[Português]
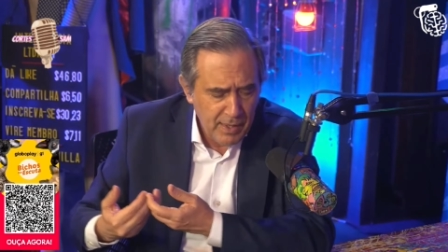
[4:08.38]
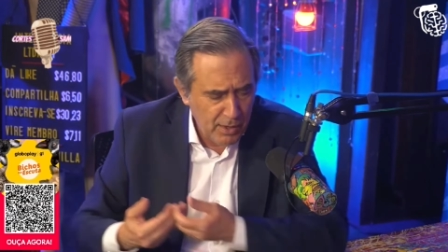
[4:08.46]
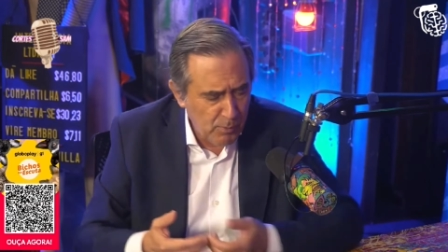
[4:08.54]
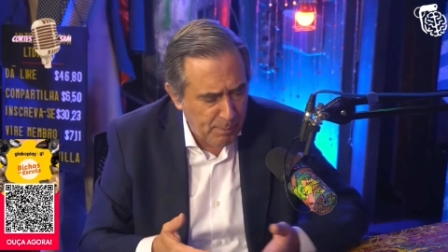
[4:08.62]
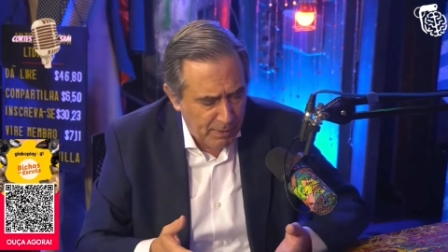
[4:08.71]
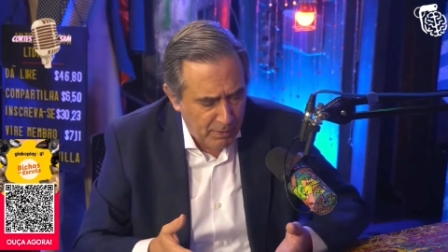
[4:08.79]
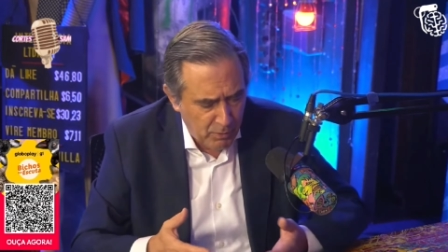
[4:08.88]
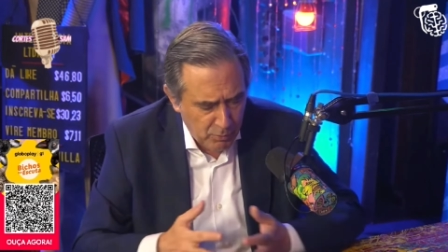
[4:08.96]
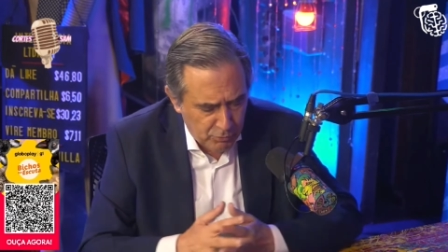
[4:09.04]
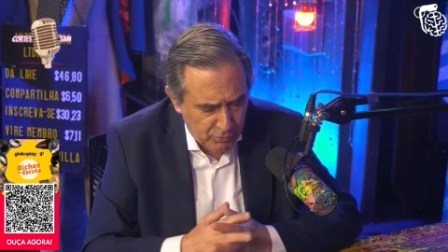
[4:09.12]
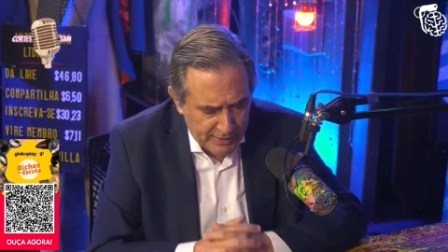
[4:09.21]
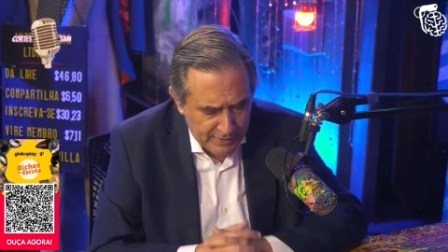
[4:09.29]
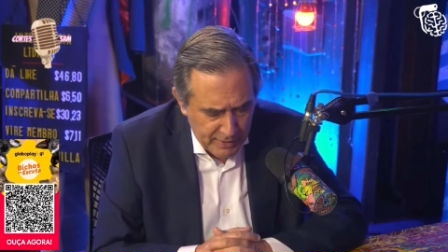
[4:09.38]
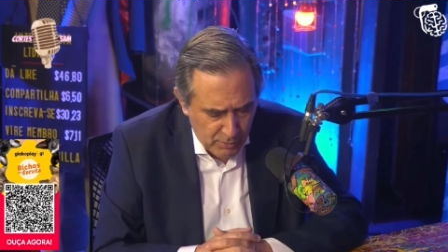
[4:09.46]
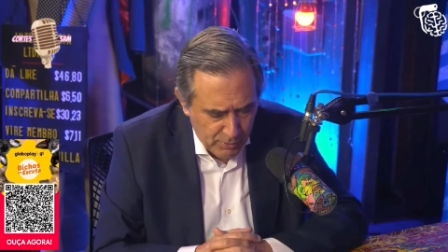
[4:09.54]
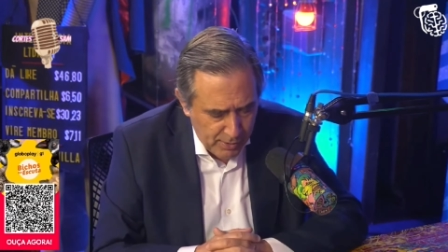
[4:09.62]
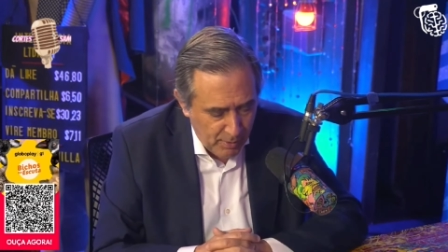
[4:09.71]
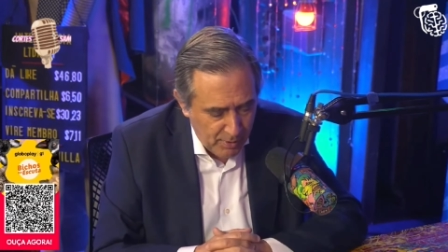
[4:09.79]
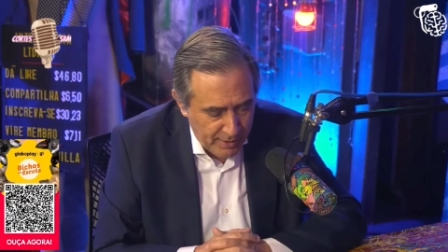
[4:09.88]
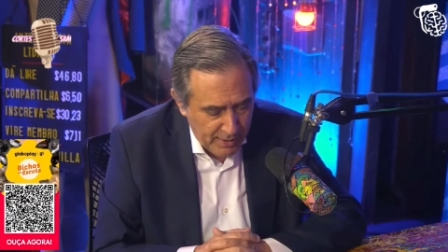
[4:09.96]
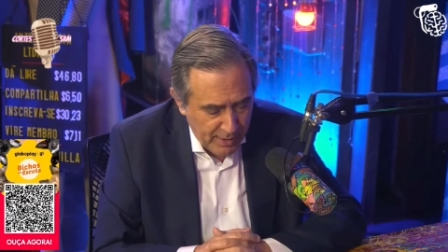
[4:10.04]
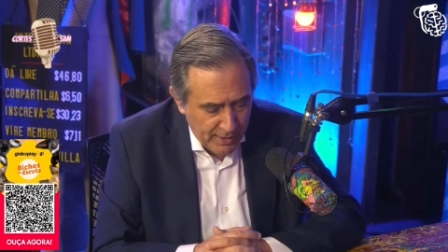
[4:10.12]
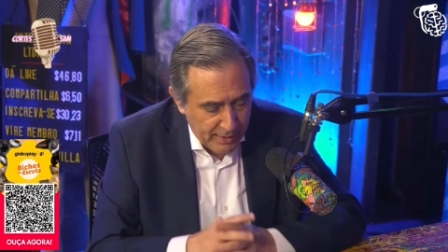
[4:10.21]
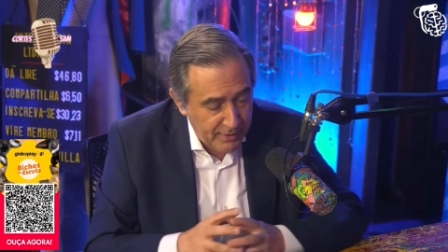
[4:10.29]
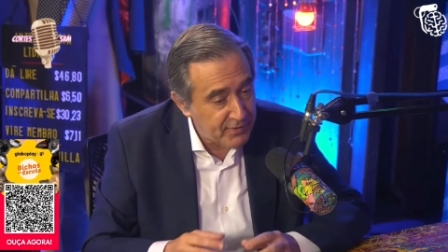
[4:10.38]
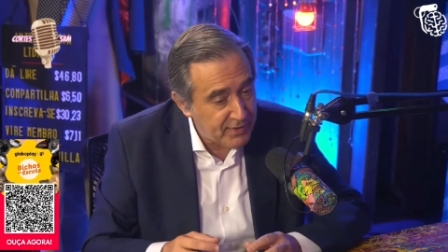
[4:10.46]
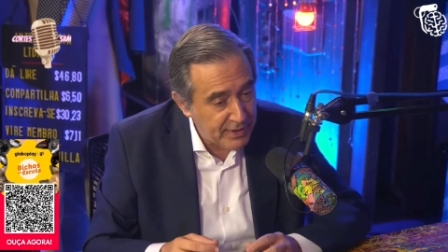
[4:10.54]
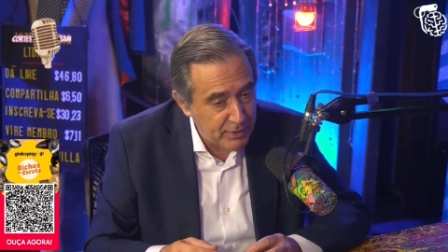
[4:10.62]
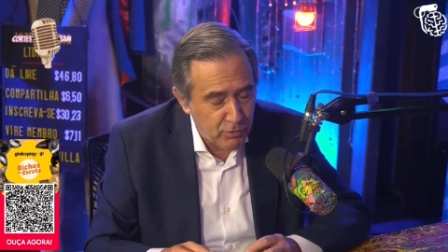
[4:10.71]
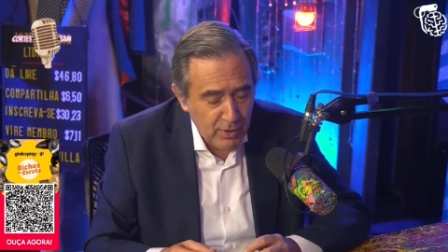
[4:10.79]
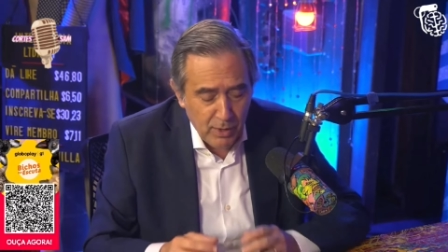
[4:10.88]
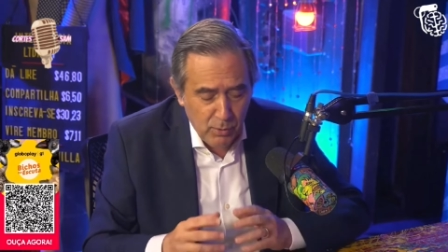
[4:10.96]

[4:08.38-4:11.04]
que é um, um cidadão que mora é, em Santos,